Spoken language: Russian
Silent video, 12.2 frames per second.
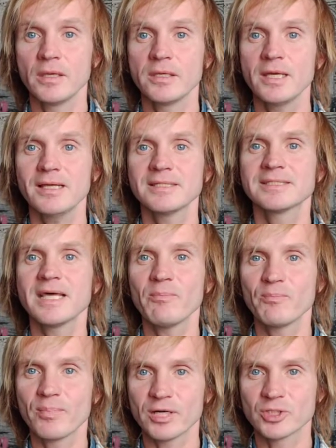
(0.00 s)
И я
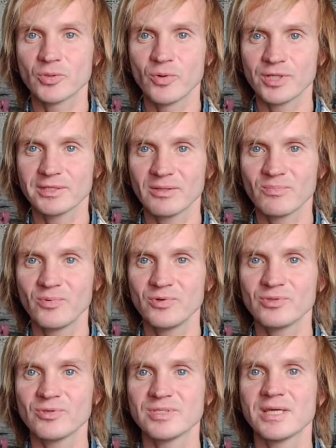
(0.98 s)
сам прошел этот
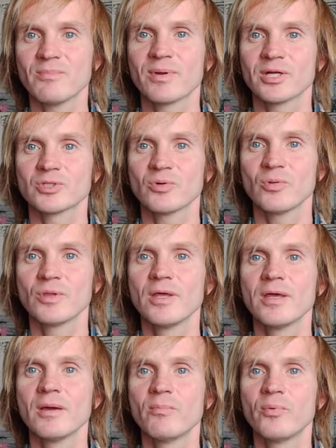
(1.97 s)
путь, то есть я прошел
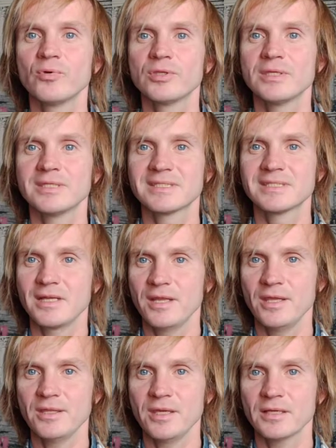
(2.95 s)
путь
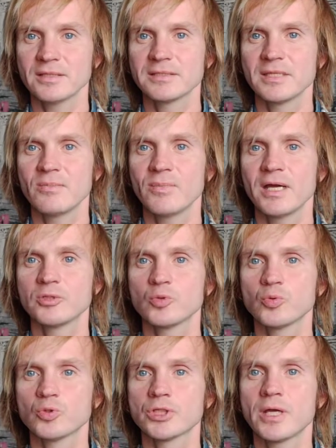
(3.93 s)
исцеления,
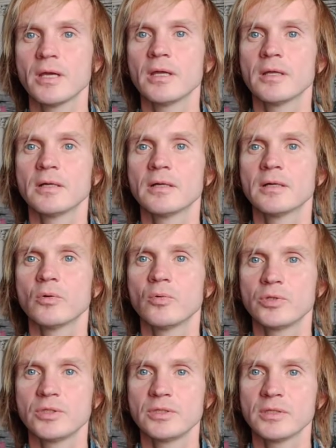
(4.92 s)
занимаюсь уже
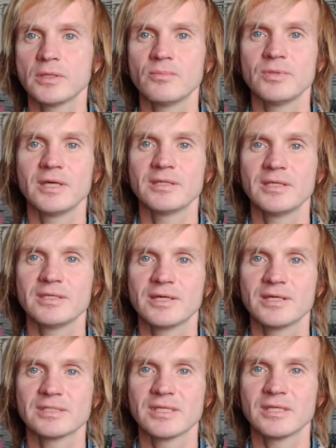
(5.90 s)
аудитингом
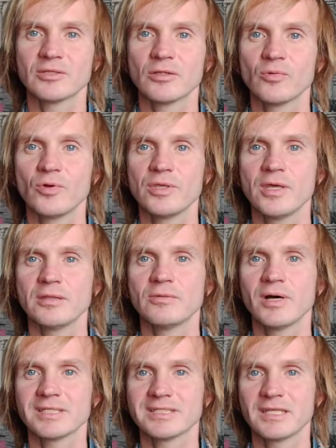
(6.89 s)
генетика и саентологии
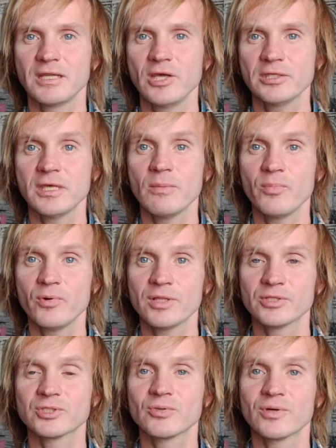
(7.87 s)
20 лет, я
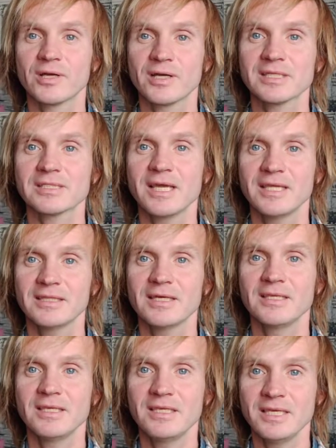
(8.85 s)
понял, что как раз это
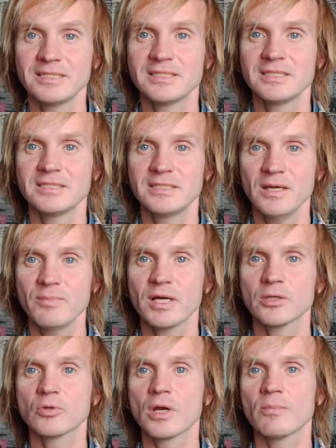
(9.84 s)
и есть система,
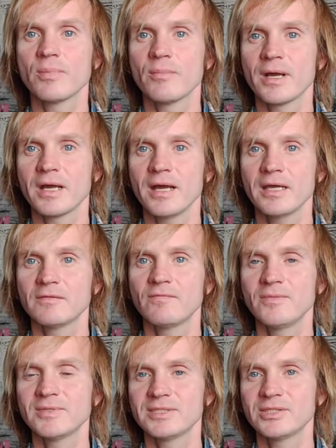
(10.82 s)
которая помогает
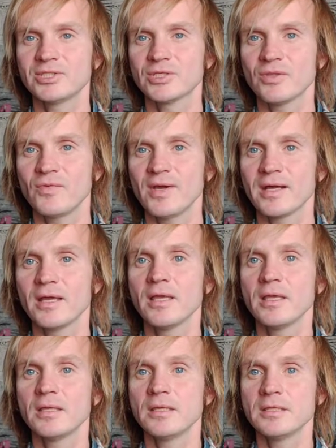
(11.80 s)
вывести человека
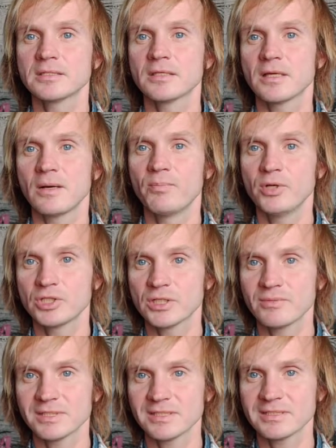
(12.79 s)
из
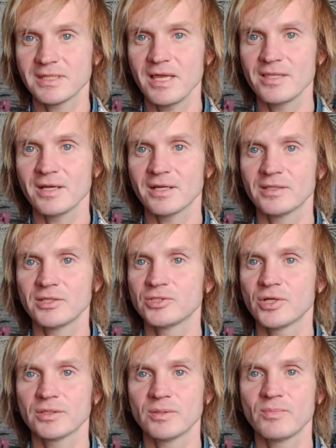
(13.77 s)
обычного состояния, когда
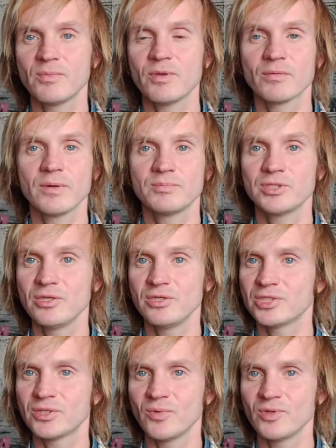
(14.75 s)
человек, например, вообще
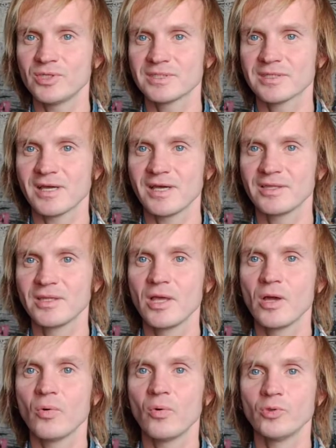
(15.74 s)
ничего не знает
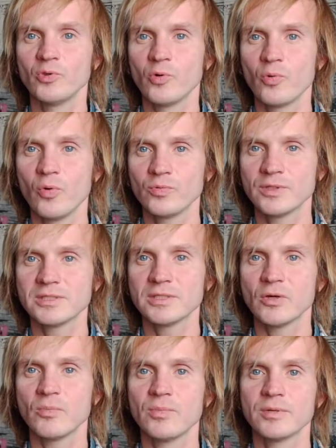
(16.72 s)
о
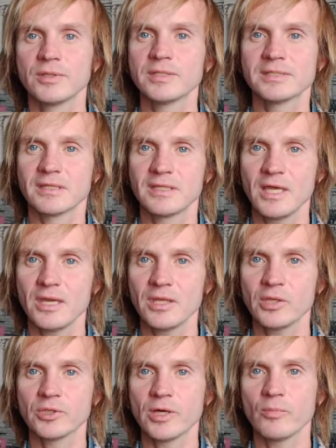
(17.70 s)
духовности, об
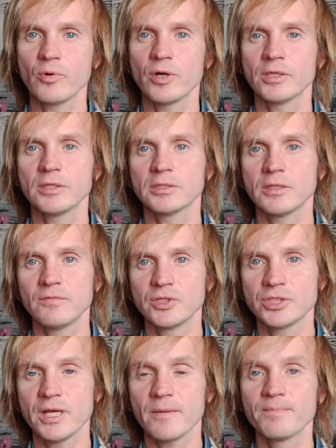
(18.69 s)
эзотерике, там, о каких-то
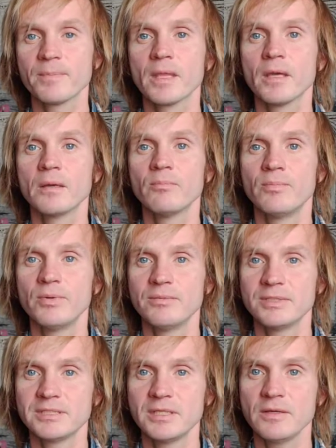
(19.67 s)
вещах,
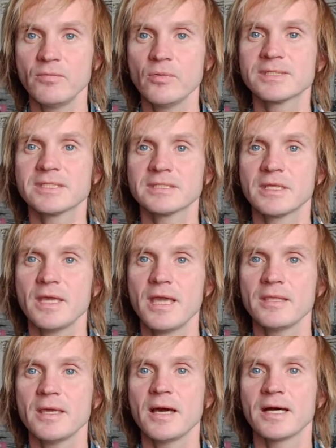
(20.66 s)
привести его в
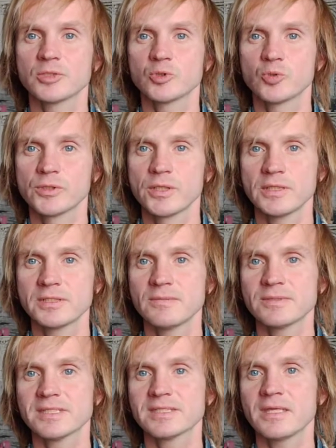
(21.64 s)
состояние осознанности,
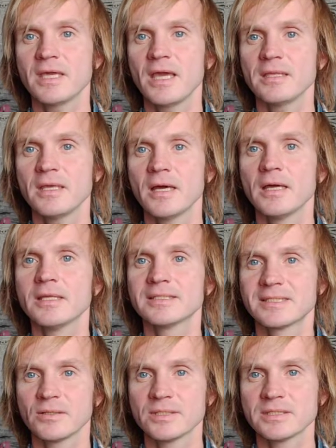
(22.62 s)
в состояние
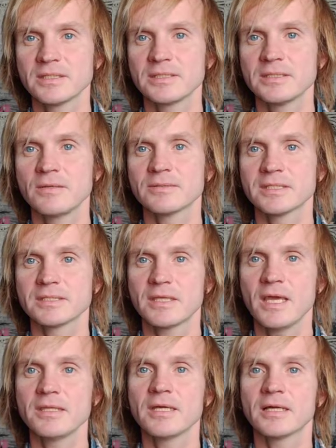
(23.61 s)
целостности, в
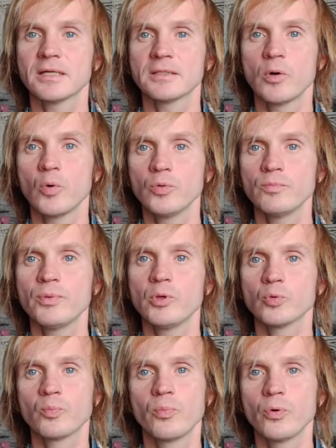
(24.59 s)
состояние, когда он
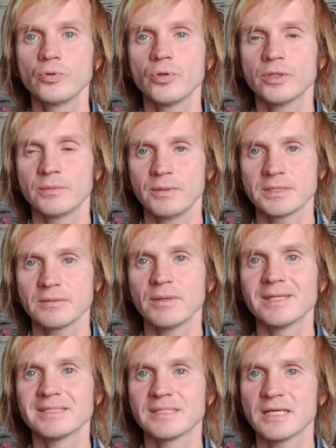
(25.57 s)
берет полную
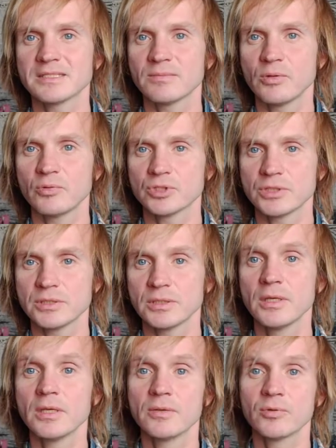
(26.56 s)
ответственность за свою жизнь.
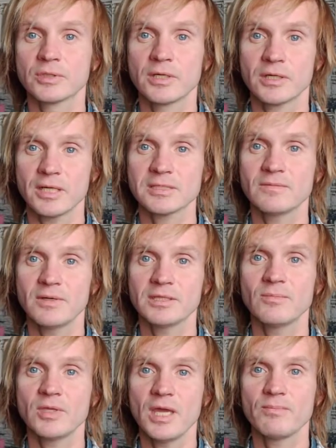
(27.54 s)
Вот как раз в
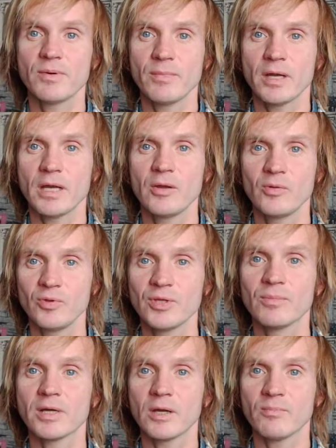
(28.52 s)
этом я и помогаю
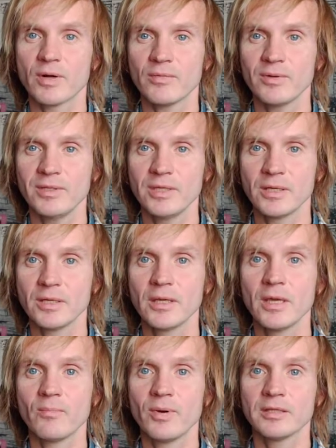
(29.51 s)
людям как проводник.
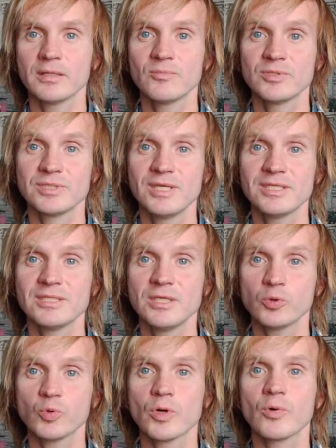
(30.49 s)
Поэтому здесь
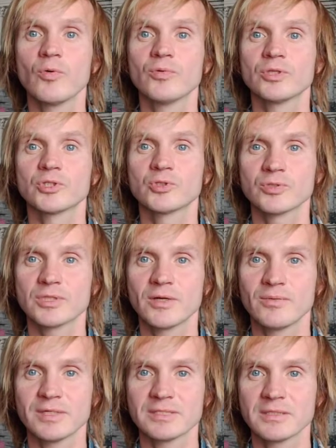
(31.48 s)
нету какого-то
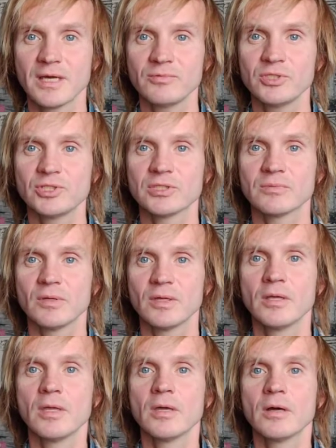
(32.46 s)
жесткого наставничества,
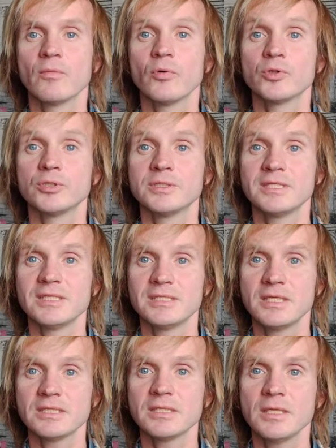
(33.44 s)
вот
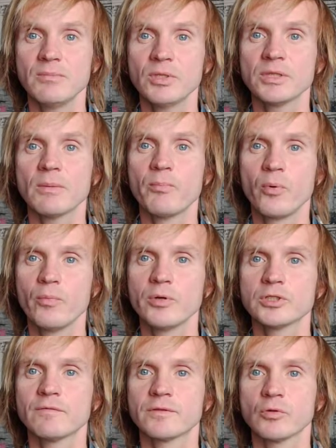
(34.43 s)
здесь есть именно
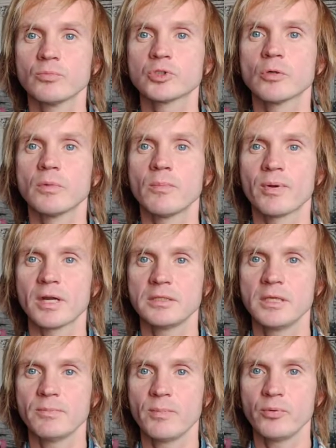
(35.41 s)
помощь в том, чтобы
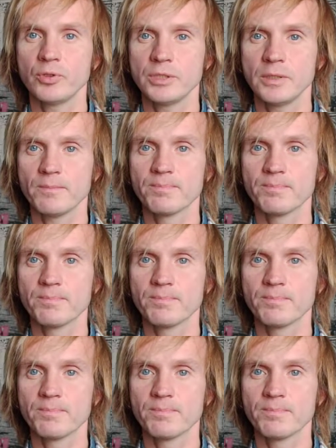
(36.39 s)
пройти по пути.